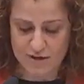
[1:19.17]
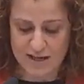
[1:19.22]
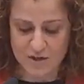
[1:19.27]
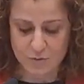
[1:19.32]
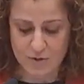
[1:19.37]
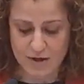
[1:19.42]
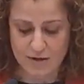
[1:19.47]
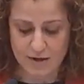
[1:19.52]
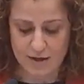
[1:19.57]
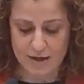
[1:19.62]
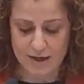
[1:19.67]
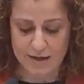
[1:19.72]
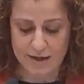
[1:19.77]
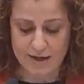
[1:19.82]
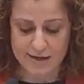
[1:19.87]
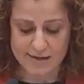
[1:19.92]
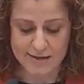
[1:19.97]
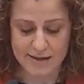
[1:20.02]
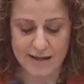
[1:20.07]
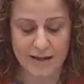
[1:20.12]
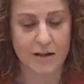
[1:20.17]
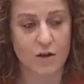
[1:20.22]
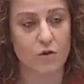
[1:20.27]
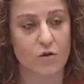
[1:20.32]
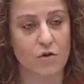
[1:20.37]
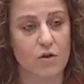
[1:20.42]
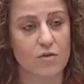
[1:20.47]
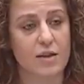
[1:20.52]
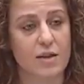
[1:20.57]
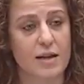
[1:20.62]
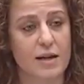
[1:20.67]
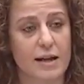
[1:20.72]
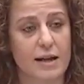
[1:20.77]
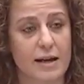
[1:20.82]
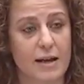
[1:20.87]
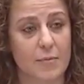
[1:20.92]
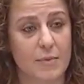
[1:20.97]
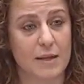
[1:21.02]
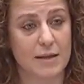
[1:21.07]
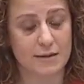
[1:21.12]
y las madrileñas que reconocen
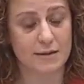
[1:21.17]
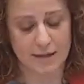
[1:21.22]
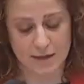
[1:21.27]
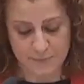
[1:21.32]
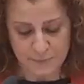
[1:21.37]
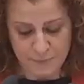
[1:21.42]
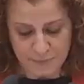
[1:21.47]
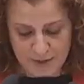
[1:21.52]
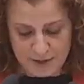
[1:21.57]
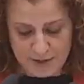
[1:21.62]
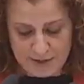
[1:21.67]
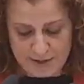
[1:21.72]
claramente